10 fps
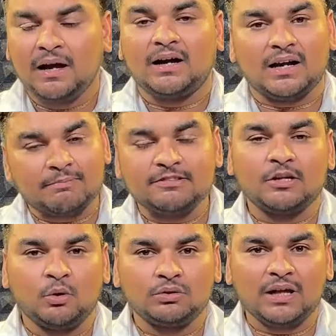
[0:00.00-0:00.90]

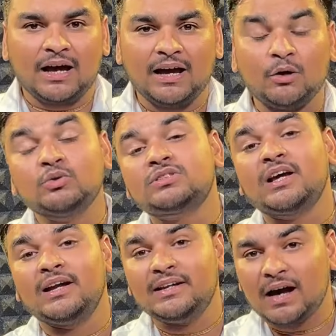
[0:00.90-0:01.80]
करप्शन होता है
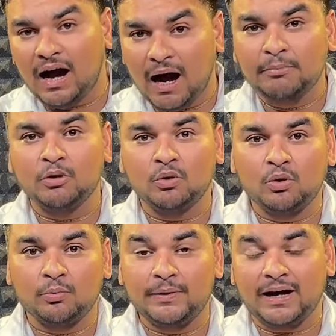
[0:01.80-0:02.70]
उसके लिए आप
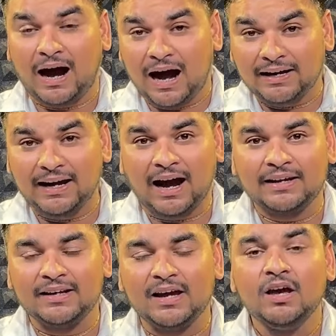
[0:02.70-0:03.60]
लोगों भी आगे
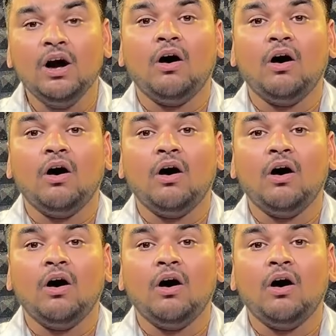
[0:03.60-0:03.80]
आइए